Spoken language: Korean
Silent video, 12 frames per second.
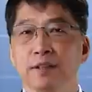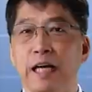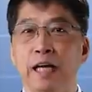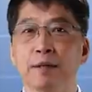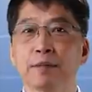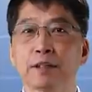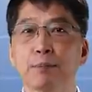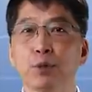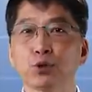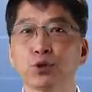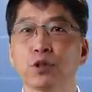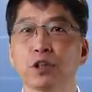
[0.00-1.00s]
나라마다
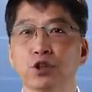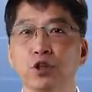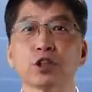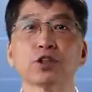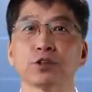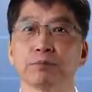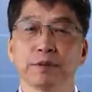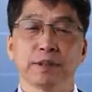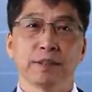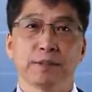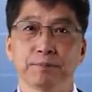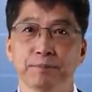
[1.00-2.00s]
표준어가
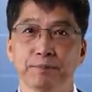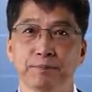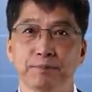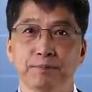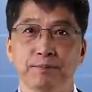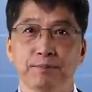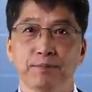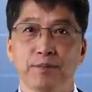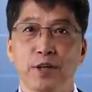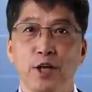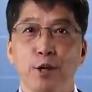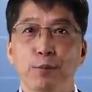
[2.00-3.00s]
정해졌습니다.
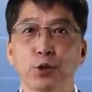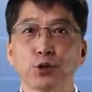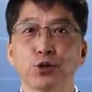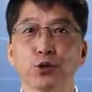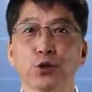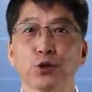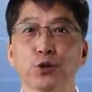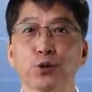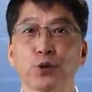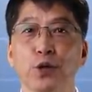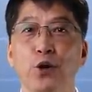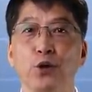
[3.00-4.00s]
표준어 교육을
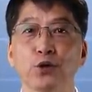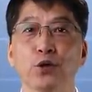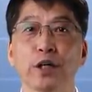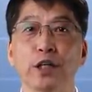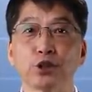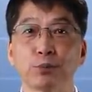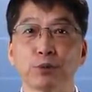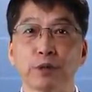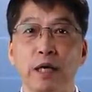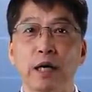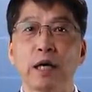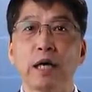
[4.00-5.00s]
통해 언어가
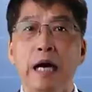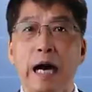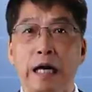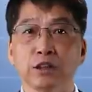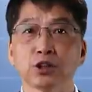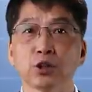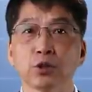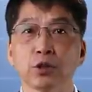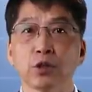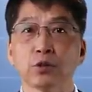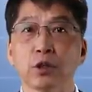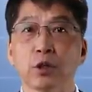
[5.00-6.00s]
예전보다
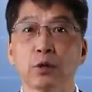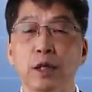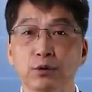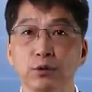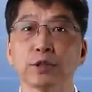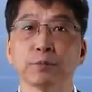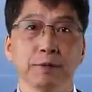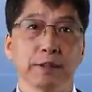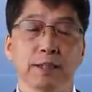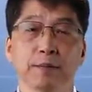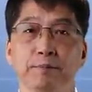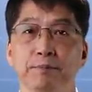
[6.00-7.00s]
안정되었다고 할 수
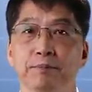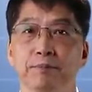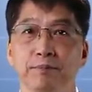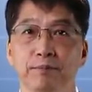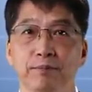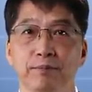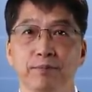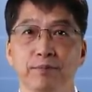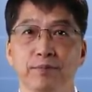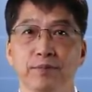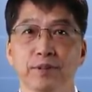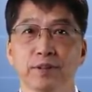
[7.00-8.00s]
있습니다.
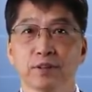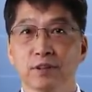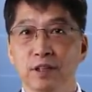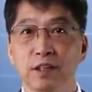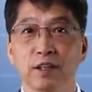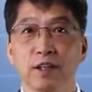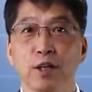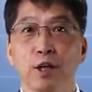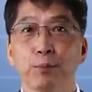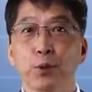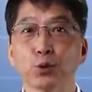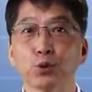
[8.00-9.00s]
그러나
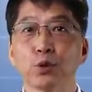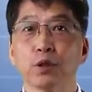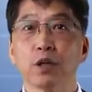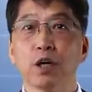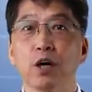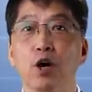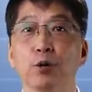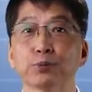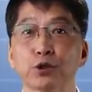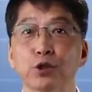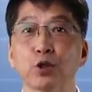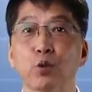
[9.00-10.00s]
표준어가
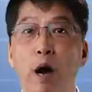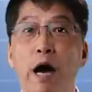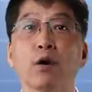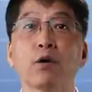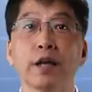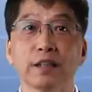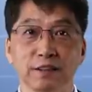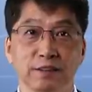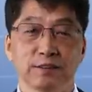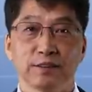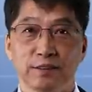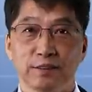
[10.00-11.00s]
없었던 과거에는